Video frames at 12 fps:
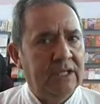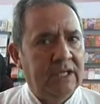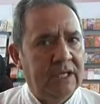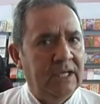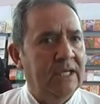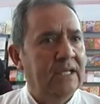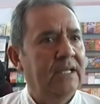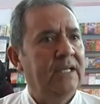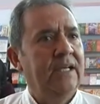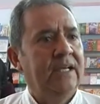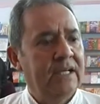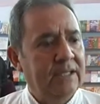que diga
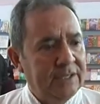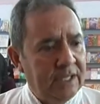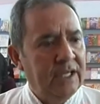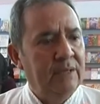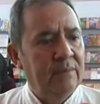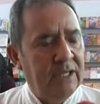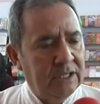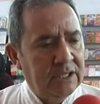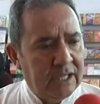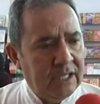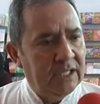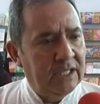que tiene
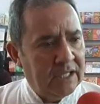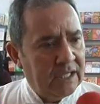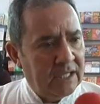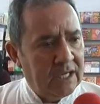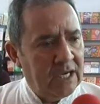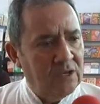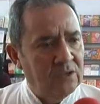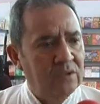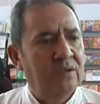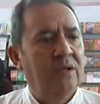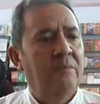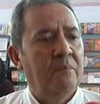manteca de cacao,
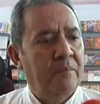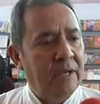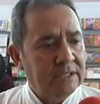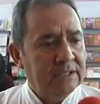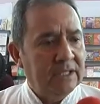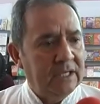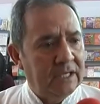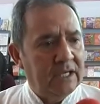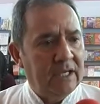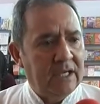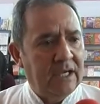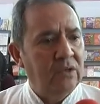pasta de
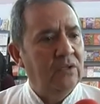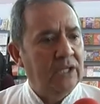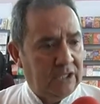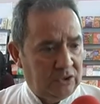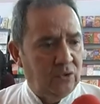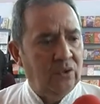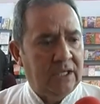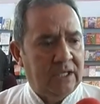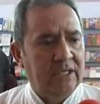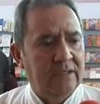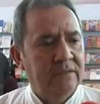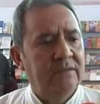cacao y azúcar,
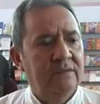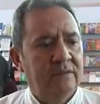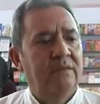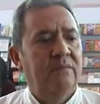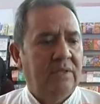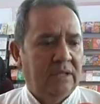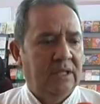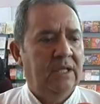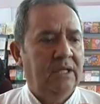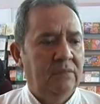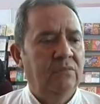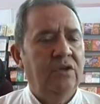
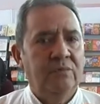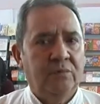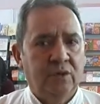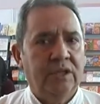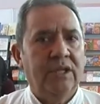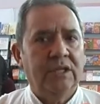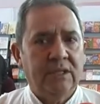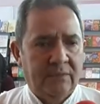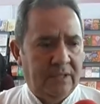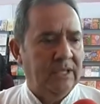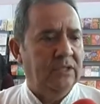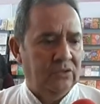¿verdad? Es muy importante
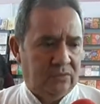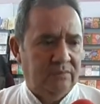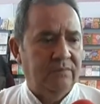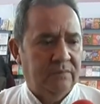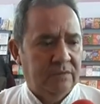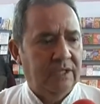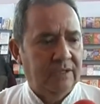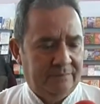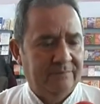ver eso,